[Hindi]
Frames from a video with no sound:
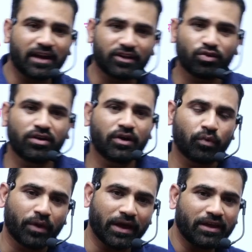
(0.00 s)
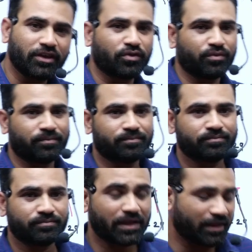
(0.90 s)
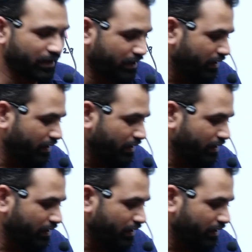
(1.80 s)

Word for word: आंदोलन हुए ही क्यों देखिए